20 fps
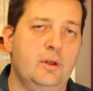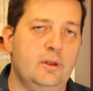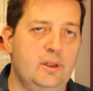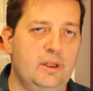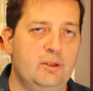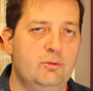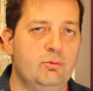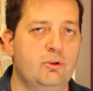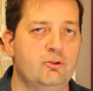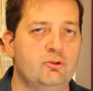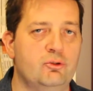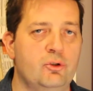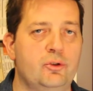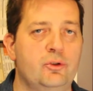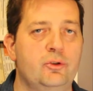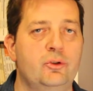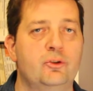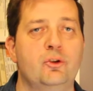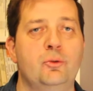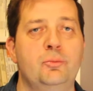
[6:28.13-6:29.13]
les trois joueurs
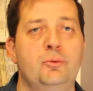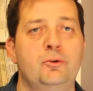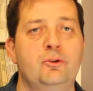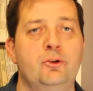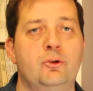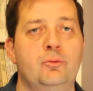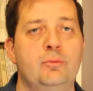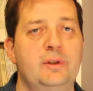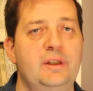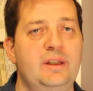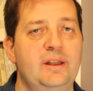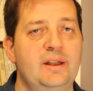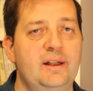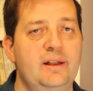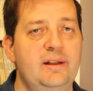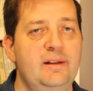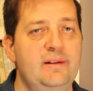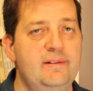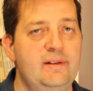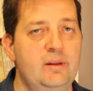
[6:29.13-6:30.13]
de notre podium qui
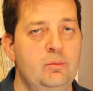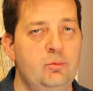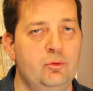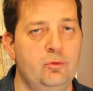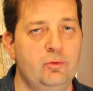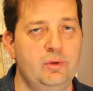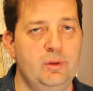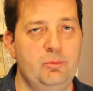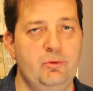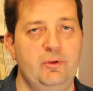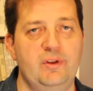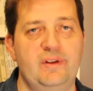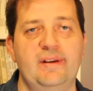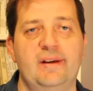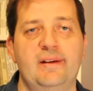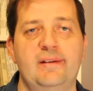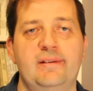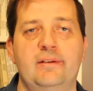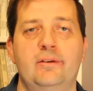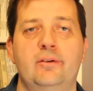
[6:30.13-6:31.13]
réalisent les bons les plus
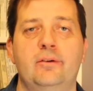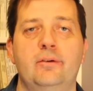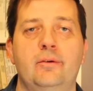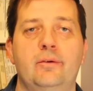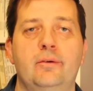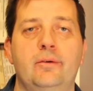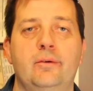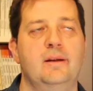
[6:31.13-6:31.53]
intéressants.